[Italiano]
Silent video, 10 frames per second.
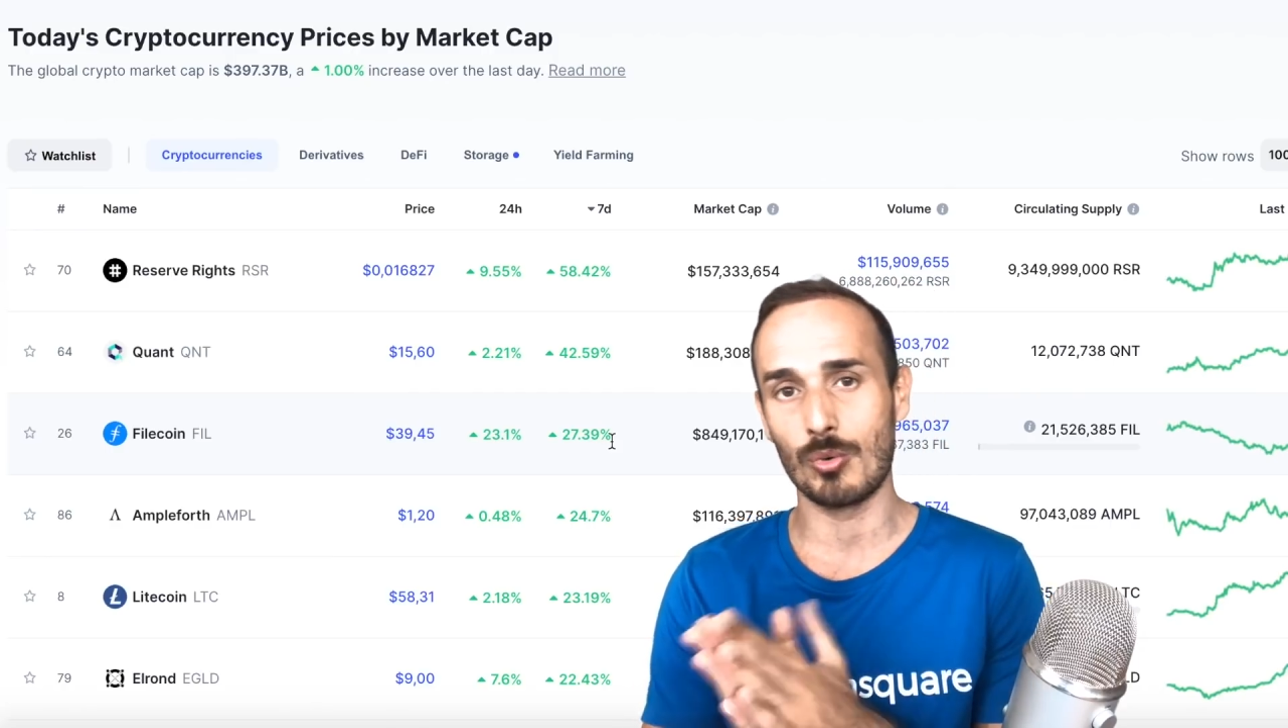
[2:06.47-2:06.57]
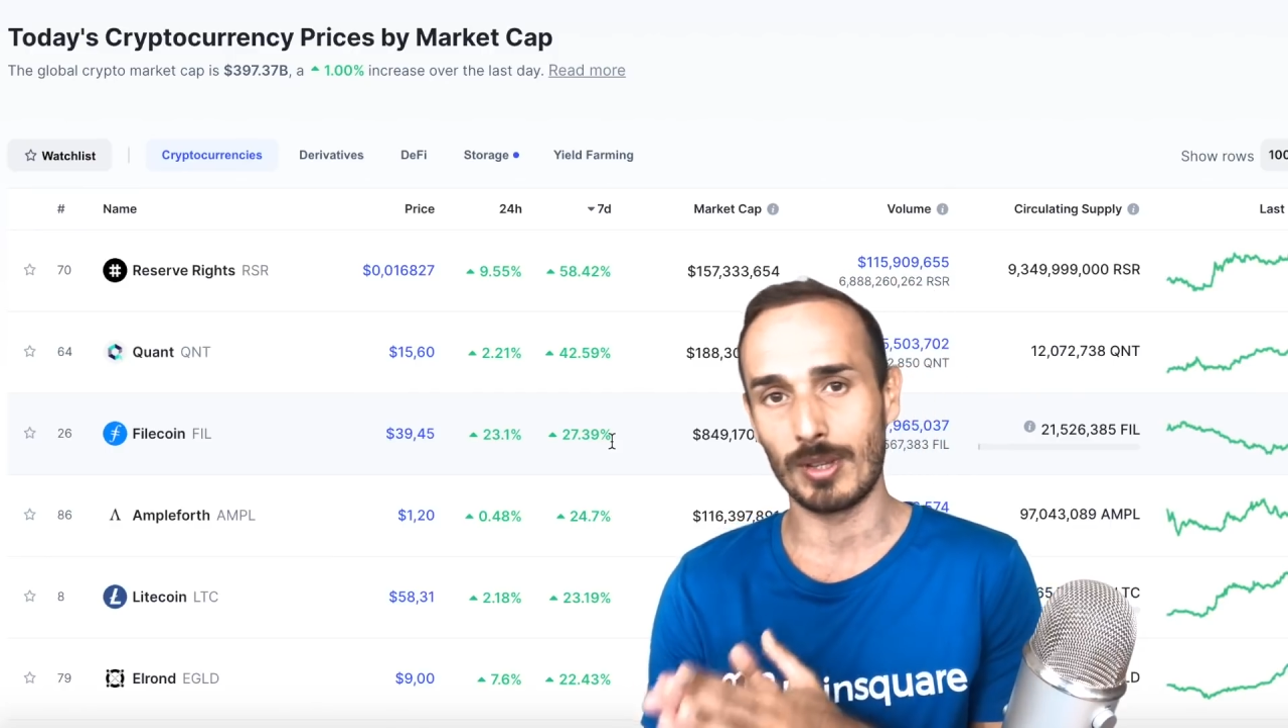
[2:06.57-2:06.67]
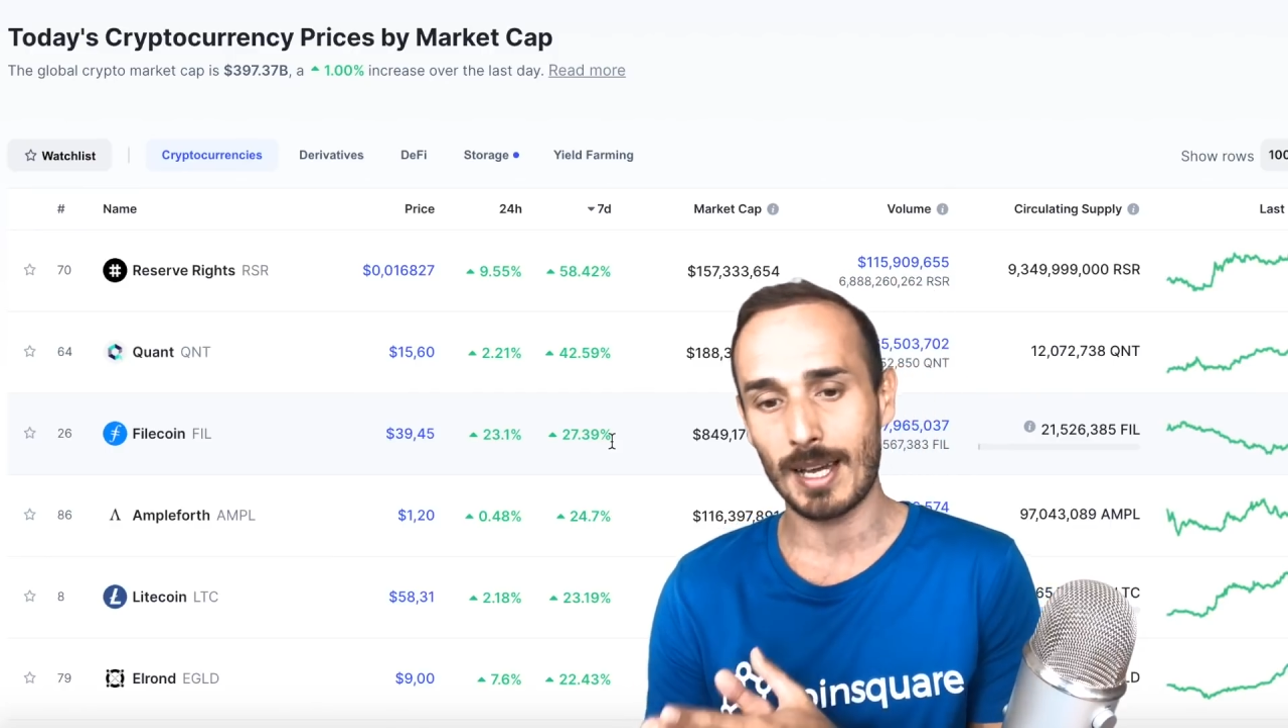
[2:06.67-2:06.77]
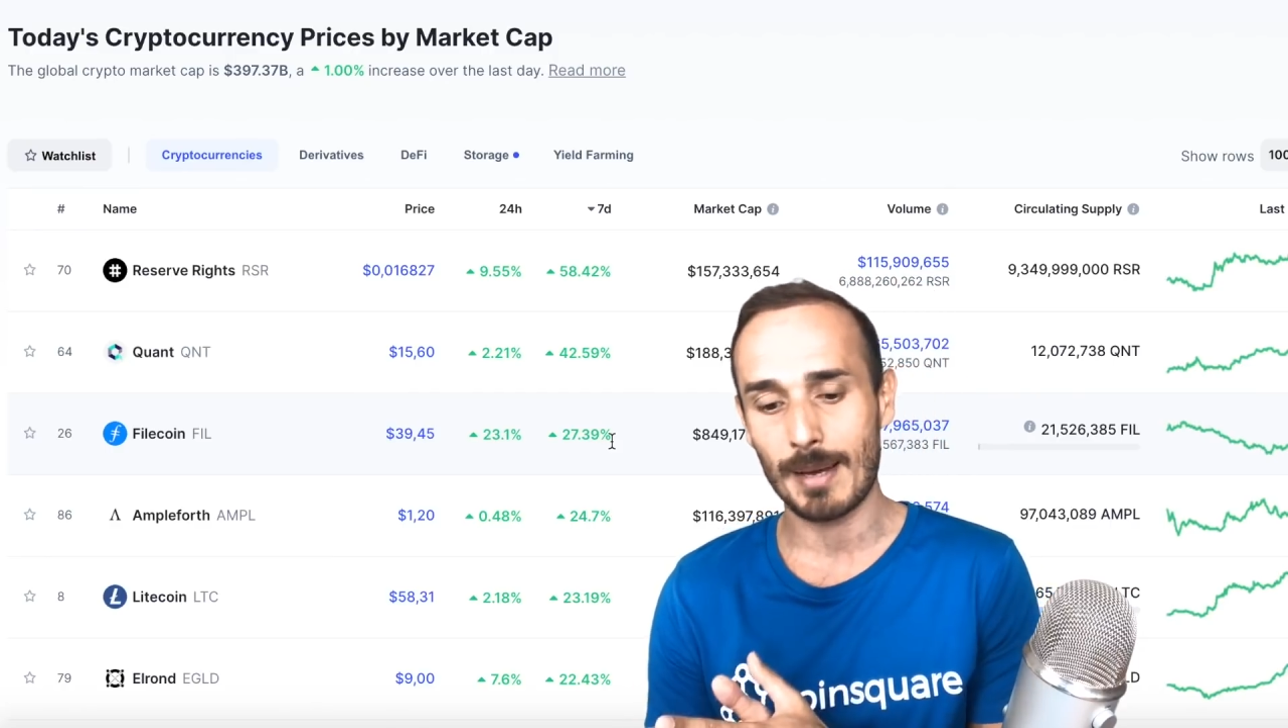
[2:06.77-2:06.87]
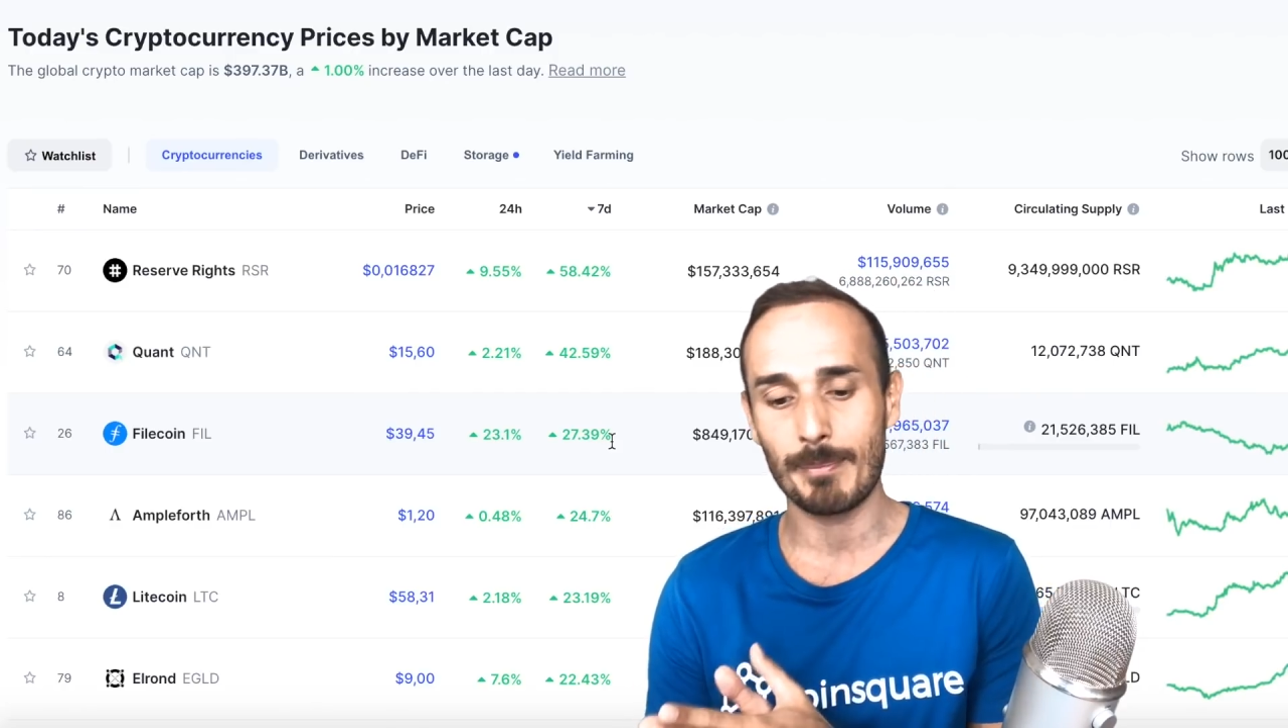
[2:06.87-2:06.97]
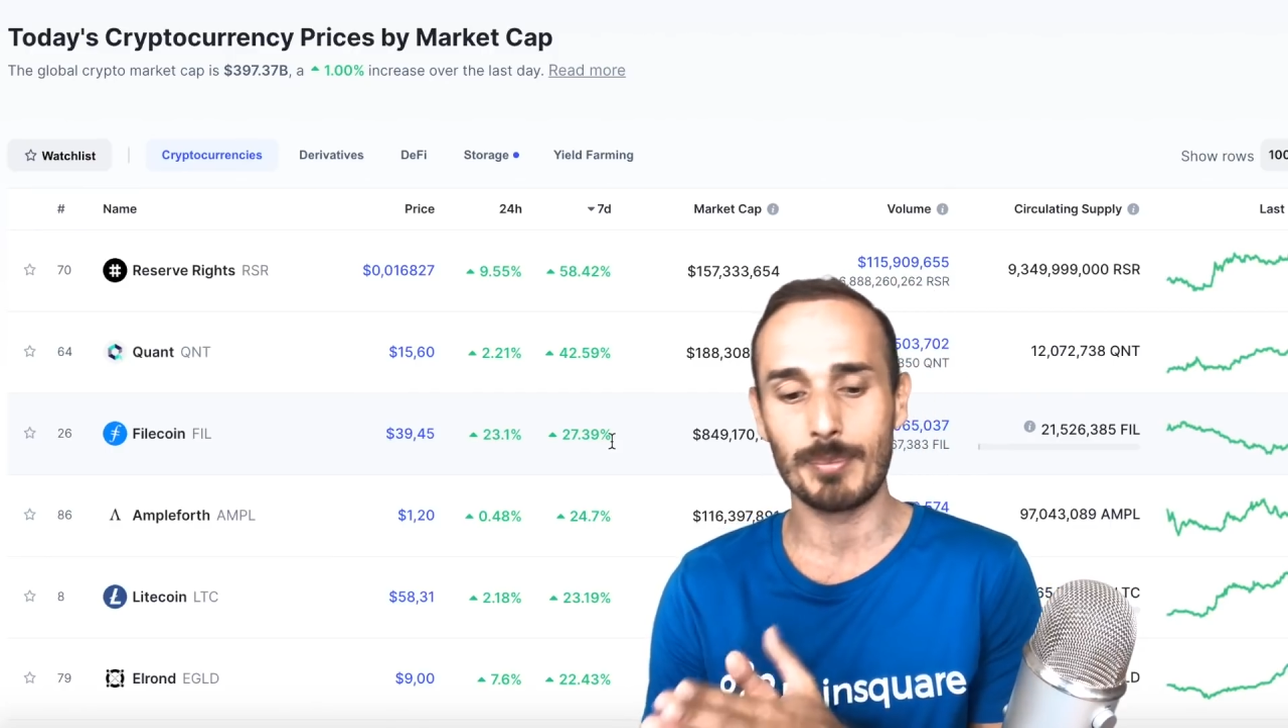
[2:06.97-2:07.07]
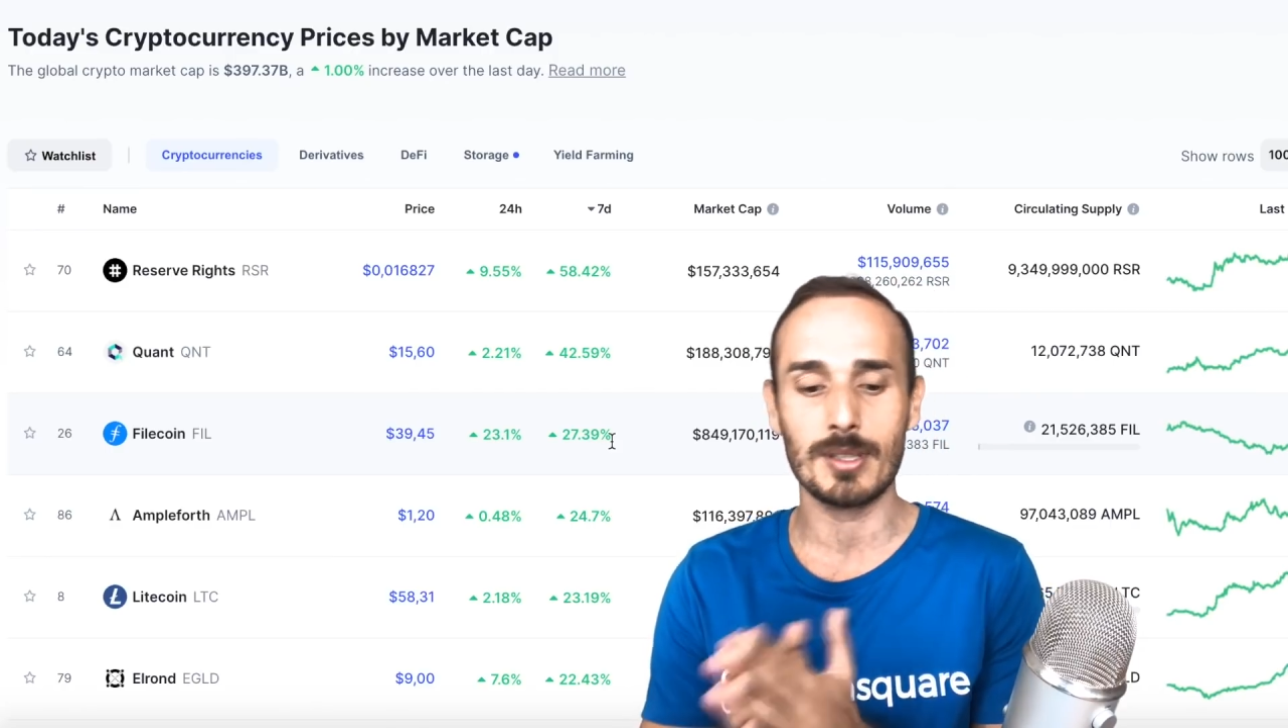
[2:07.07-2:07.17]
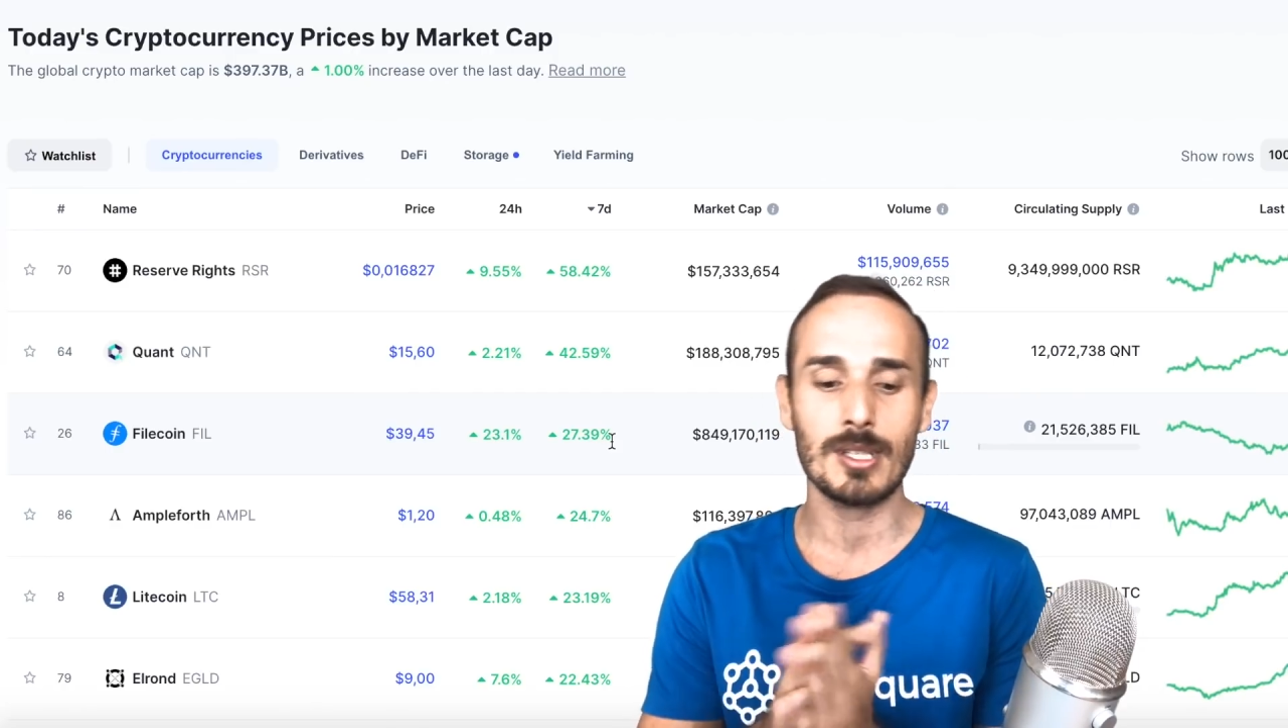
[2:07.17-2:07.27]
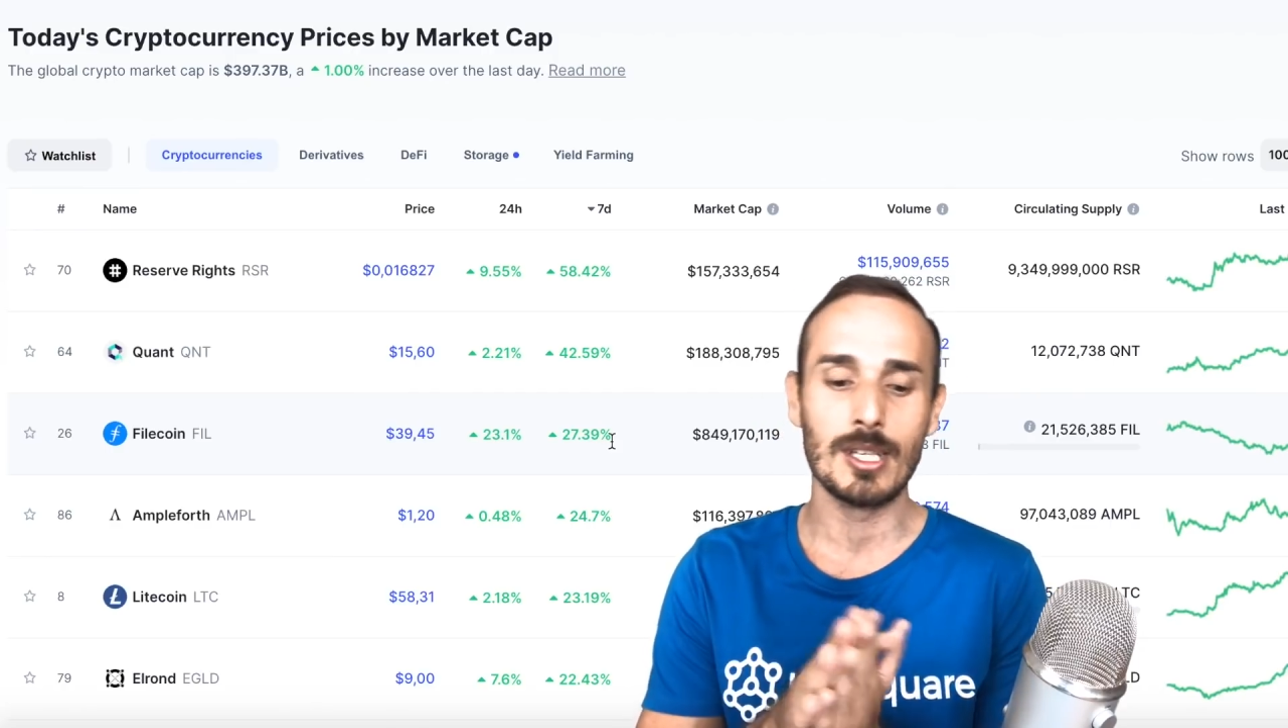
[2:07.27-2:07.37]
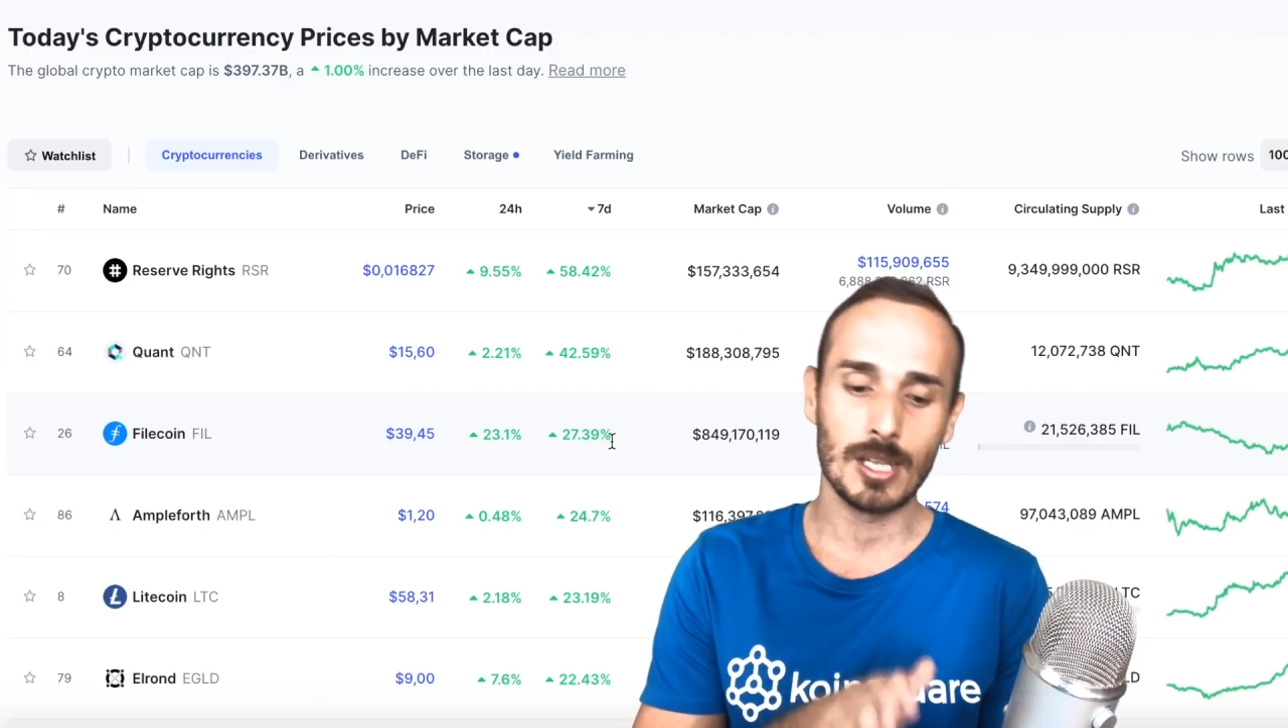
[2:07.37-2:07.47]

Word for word: un dump